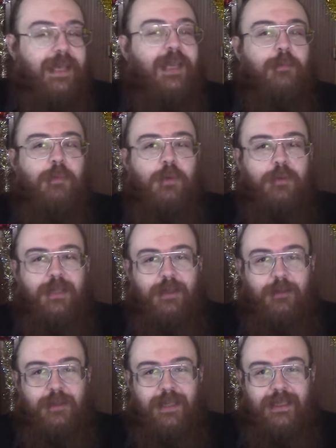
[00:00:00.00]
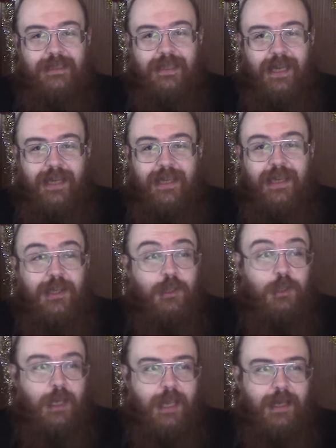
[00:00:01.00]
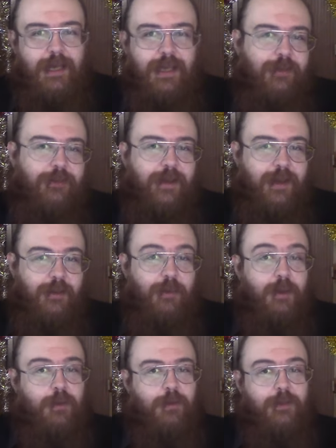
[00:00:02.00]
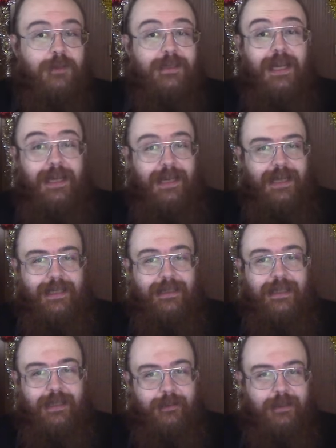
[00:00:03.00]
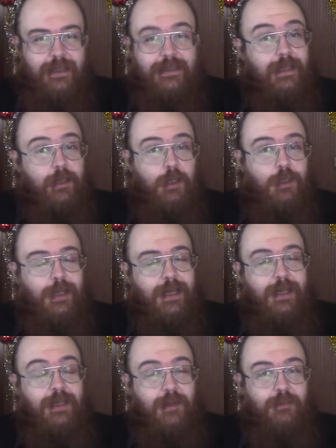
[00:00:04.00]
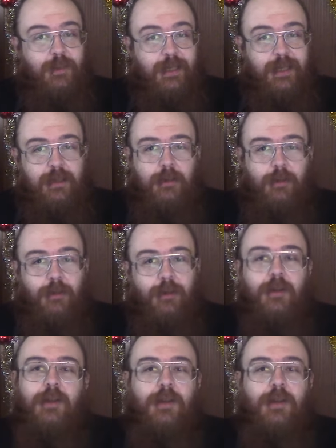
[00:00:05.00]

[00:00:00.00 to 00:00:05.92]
il protagonista è chi cerca di fare qualcosa e l'antagonista chi cerca di impedirglielo